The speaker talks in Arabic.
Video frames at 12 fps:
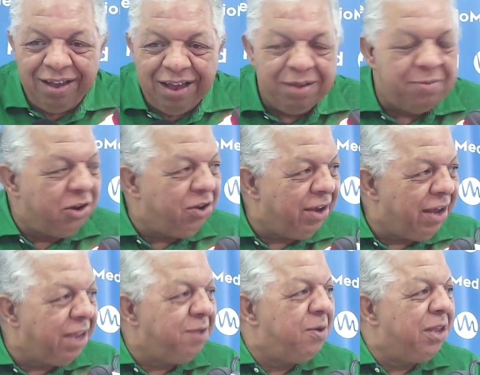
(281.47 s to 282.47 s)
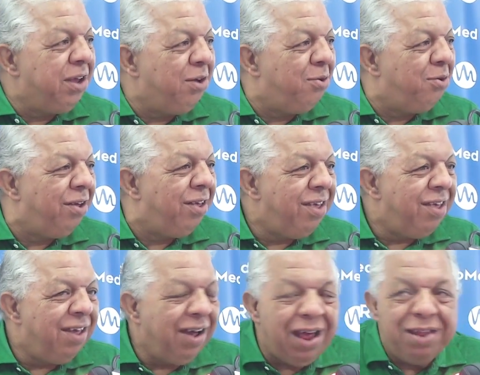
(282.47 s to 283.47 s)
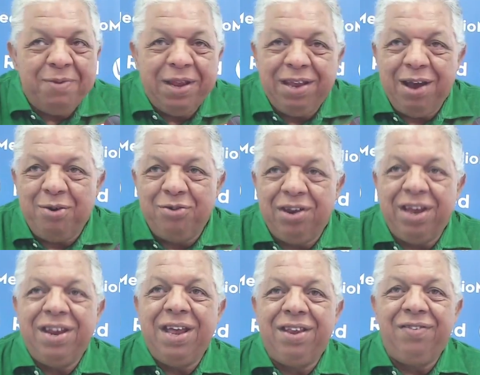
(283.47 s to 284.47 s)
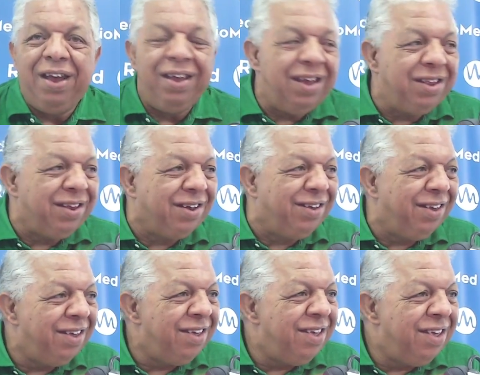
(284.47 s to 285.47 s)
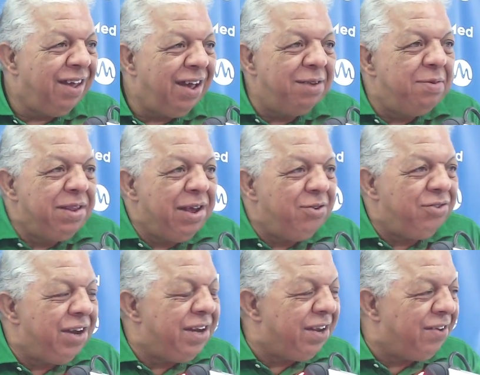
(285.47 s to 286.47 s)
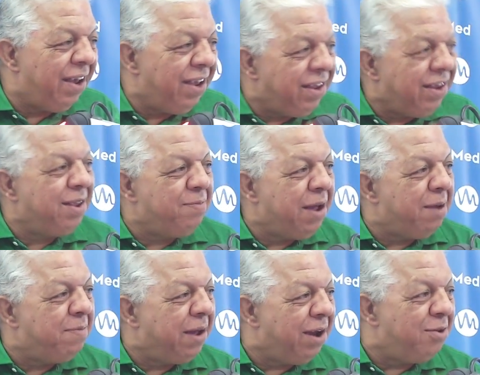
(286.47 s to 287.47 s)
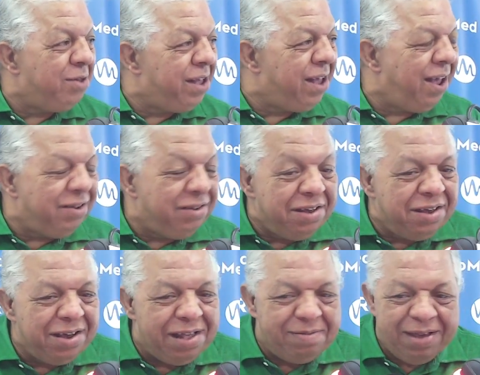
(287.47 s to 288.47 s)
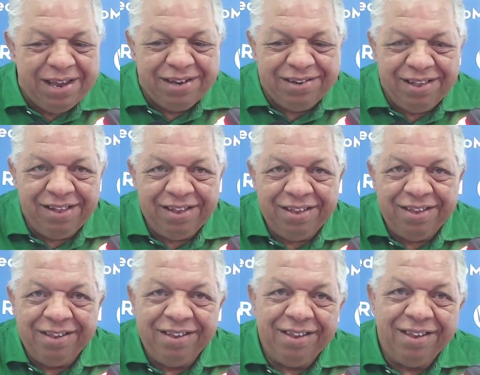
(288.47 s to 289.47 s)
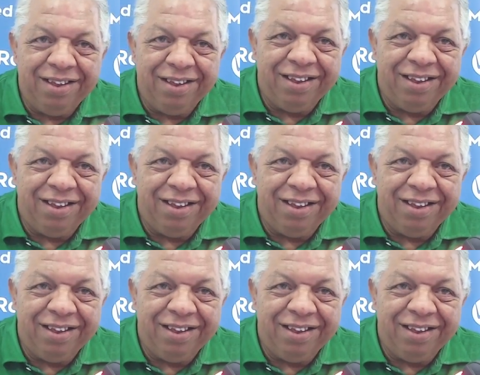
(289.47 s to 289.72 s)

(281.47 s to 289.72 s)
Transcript: خدمه خدمه تاخذ خدمه تاخذ شهادات في حياتك خدمه تاخذ شهادات في حياتك تبقى البكالوريا حاجه ولو انه ولو انه